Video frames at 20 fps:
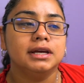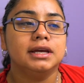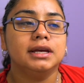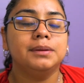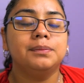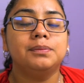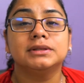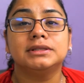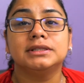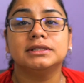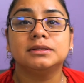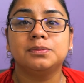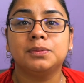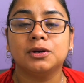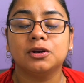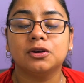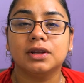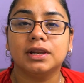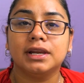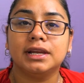Y pues
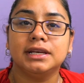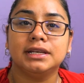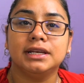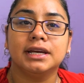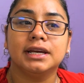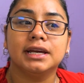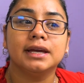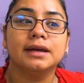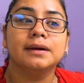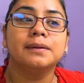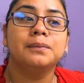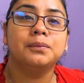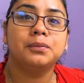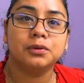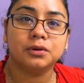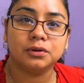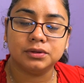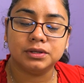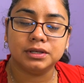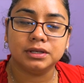espero que le llegue
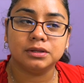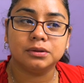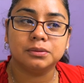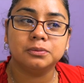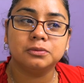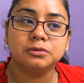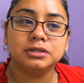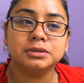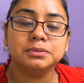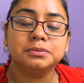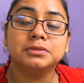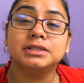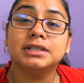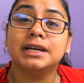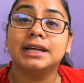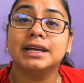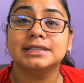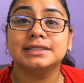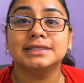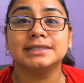prontito. Muchas,
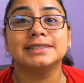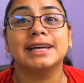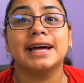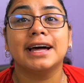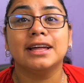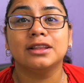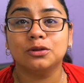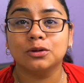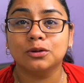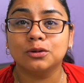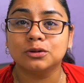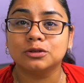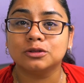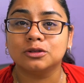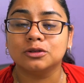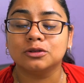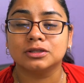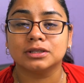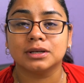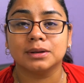muchas gracias a
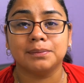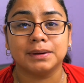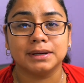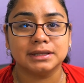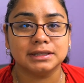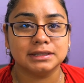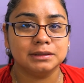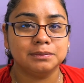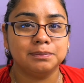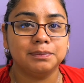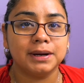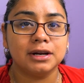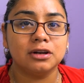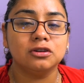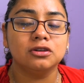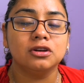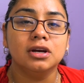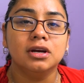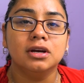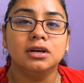todos los que
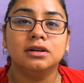participaron.